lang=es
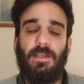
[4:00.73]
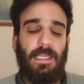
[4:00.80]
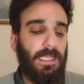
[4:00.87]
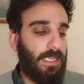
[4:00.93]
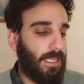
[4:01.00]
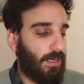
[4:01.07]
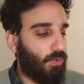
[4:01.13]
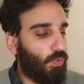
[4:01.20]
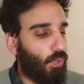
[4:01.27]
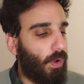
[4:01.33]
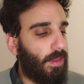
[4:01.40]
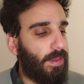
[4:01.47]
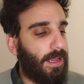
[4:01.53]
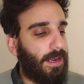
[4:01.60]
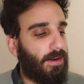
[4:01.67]
eh, en un
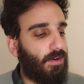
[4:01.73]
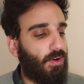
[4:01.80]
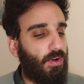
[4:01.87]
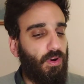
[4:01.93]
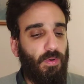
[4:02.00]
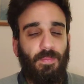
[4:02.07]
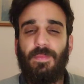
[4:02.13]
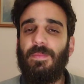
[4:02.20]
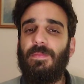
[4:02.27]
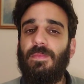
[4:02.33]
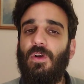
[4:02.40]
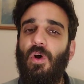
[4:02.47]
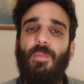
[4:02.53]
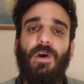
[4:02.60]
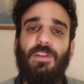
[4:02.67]
cuaderno mm,
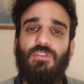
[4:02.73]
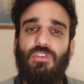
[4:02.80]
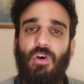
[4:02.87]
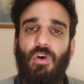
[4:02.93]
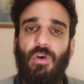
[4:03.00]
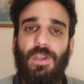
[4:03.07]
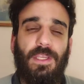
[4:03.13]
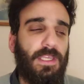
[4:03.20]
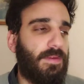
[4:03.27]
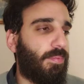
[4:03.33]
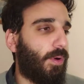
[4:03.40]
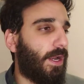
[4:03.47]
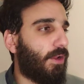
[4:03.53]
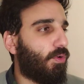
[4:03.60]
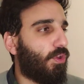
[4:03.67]
cómo estoy. Y
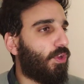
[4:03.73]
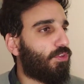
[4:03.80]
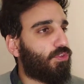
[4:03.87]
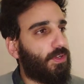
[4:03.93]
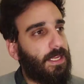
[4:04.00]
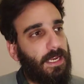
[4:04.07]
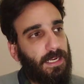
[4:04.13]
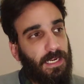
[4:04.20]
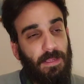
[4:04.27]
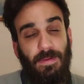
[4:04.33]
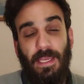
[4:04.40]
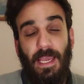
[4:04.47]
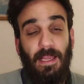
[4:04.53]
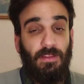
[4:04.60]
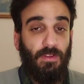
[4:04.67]
por ahí cuando estoy
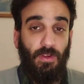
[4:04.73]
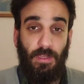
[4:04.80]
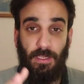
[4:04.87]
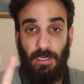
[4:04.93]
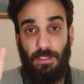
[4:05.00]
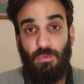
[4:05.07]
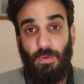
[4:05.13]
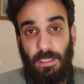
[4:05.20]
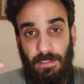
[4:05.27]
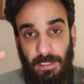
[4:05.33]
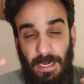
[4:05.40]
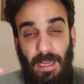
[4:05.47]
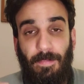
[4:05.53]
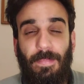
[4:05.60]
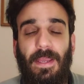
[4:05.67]
escribiendo, escritura
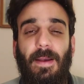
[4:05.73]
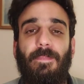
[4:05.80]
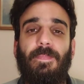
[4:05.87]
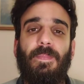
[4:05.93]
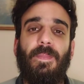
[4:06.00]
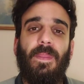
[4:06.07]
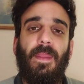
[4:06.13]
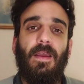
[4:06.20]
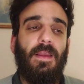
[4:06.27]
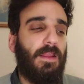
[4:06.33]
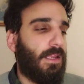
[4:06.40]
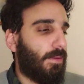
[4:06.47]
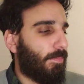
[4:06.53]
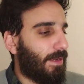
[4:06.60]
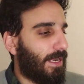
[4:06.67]
terapia,
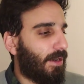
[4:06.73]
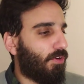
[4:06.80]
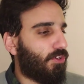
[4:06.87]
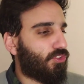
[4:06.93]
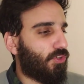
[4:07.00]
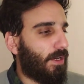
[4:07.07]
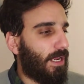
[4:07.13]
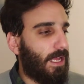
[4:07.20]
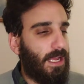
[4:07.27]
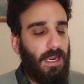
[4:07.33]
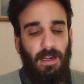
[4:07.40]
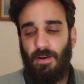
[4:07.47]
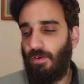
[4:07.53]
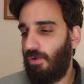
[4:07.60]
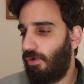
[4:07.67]
me largo a
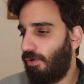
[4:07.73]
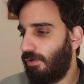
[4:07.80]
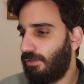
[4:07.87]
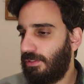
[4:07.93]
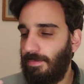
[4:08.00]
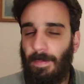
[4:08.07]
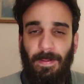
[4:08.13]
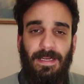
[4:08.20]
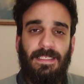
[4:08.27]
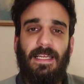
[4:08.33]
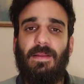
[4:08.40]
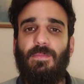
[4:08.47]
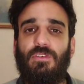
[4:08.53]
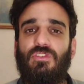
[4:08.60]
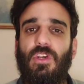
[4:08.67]
llorar o se me aparecen
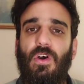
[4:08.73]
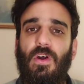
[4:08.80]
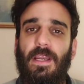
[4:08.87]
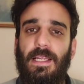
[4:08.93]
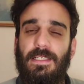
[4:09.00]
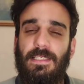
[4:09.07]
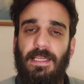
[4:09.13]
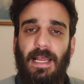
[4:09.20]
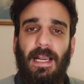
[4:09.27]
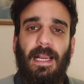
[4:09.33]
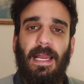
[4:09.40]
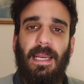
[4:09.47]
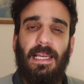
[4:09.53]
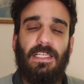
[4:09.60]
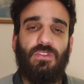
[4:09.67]
emociones y las
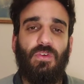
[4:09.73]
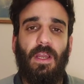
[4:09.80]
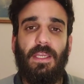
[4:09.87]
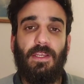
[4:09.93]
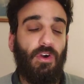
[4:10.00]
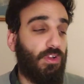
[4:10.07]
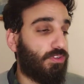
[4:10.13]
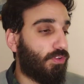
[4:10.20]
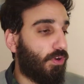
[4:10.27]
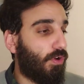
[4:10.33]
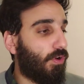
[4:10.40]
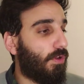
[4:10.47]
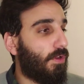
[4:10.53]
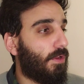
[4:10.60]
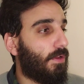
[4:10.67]
canalizo ahí.
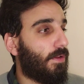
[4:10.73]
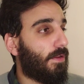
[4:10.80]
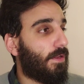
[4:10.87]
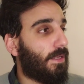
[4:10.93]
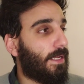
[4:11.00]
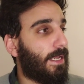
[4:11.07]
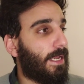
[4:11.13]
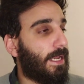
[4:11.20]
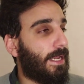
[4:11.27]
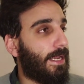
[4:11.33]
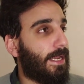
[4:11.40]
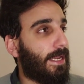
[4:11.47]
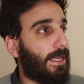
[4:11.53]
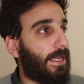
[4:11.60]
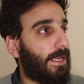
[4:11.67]
Otro,
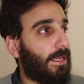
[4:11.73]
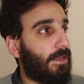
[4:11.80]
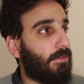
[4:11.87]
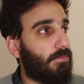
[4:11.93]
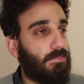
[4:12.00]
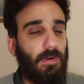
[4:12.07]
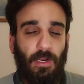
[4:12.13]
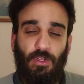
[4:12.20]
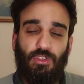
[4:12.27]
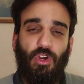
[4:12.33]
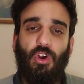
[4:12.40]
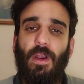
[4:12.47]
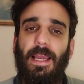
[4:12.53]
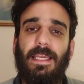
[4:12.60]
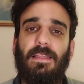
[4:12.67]
eh, bueno,
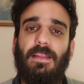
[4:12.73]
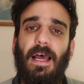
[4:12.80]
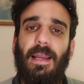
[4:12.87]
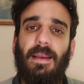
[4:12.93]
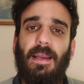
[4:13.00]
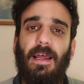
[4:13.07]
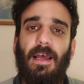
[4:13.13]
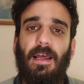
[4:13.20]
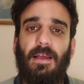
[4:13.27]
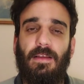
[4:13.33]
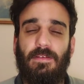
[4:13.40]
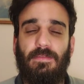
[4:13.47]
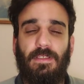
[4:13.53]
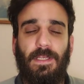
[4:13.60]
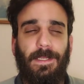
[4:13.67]
toco la guitarra.
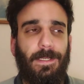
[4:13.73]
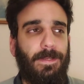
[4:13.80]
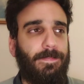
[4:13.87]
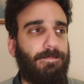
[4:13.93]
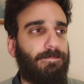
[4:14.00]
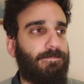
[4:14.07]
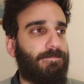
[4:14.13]
Eh,